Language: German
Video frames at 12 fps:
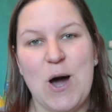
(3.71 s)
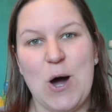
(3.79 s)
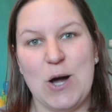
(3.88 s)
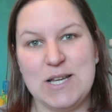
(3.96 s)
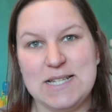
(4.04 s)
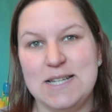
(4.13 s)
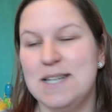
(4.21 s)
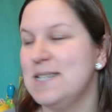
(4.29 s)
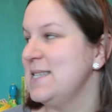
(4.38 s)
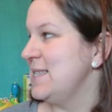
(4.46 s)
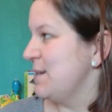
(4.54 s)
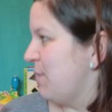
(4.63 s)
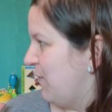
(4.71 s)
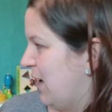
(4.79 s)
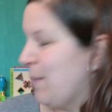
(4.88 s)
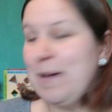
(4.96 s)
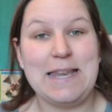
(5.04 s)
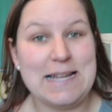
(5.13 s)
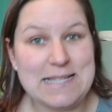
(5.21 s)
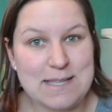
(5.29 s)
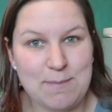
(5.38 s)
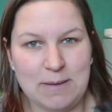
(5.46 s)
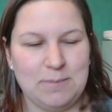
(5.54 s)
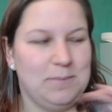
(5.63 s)
Heute sitze ich mal wieder im
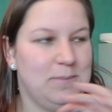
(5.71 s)
Kinderzimmer,